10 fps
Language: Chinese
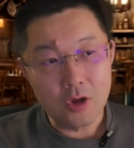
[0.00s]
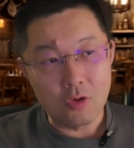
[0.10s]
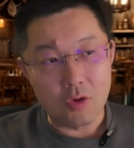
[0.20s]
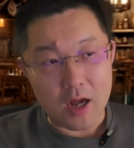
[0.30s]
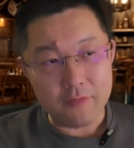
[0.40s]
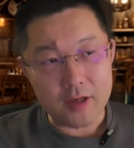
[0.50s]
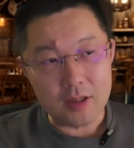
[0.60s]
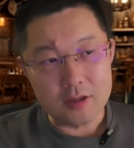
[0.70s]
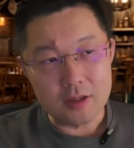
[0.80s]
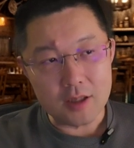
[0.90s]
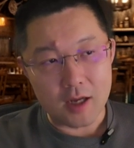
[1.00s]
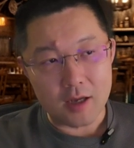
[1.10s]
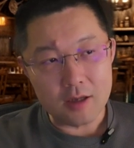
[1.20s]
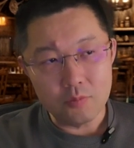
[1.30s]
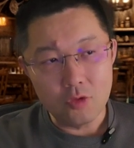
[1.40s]
华为呢，现
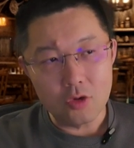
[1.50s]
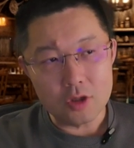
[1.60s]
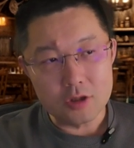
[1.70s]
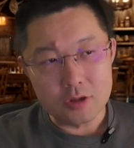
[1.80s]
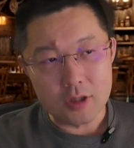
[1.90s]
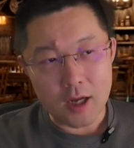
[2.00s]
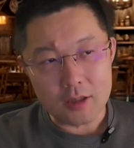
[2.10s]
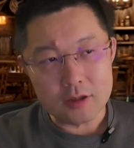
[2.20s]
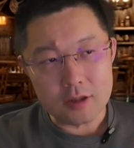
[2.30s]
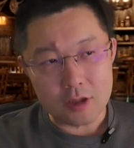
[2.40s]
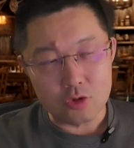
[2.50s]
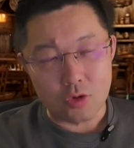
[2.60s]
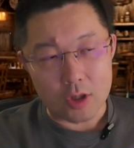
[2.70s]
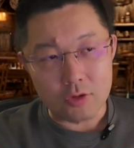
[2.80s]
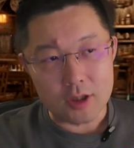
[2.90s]
在目就是它现在
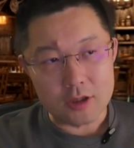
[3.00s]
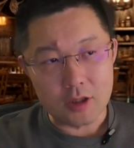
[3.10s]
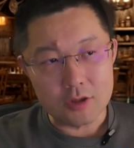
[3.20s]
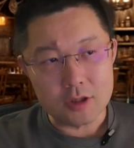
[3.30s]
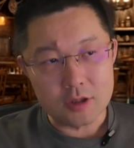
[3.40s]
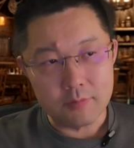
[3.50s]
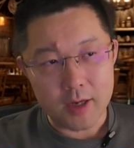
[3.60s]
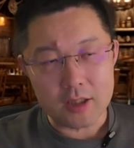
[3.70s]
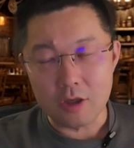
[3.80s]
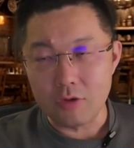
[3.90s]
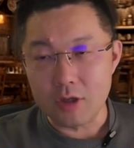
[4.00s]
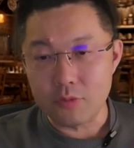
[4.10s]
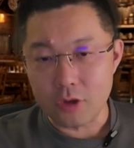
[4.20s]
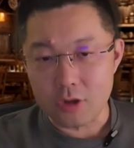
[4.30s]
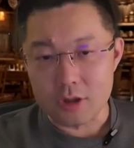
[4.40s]
传出来的消息是 Mate 六零
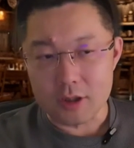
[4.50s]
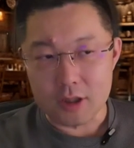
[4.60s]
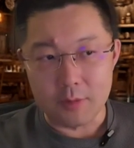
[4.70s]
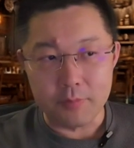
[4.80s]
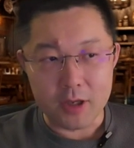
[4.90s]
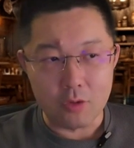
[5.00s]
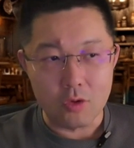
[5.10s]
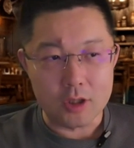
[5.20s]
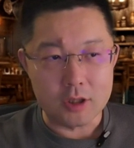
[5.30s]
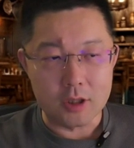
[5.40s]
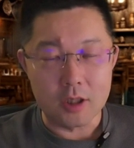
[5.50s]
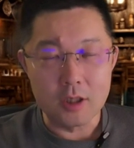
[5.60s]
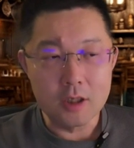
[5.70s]
Pro 的这个备货是